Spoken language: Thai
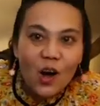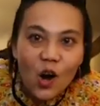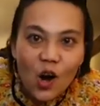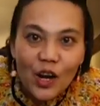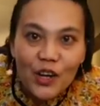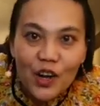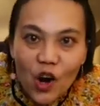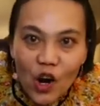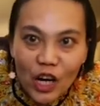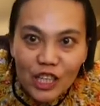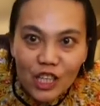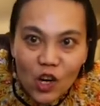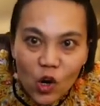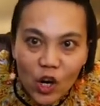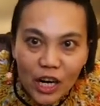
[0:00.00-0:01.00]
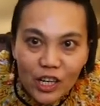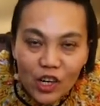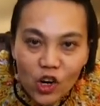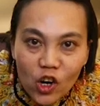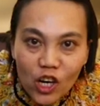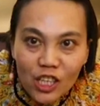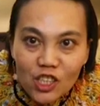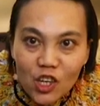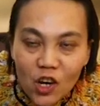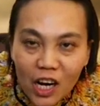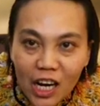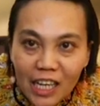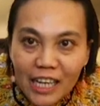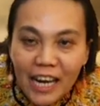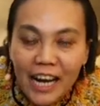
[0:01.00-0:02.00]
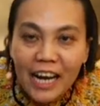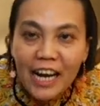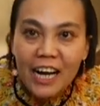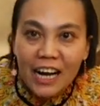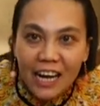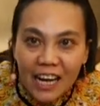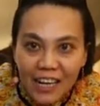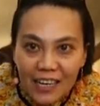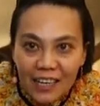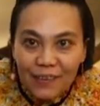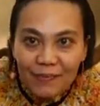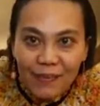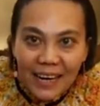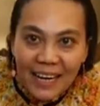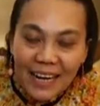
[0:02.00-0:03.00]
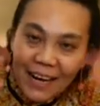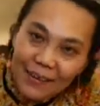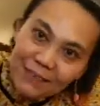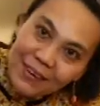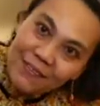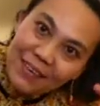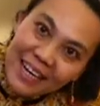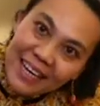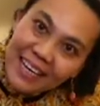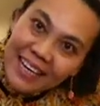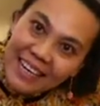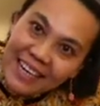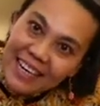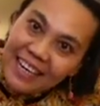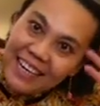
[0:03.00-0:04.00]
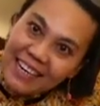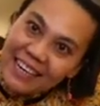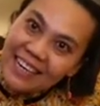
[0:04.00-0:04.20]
ขอนอนก่อน นอนก่อนนะคะ ไปละ บ๊ายบาย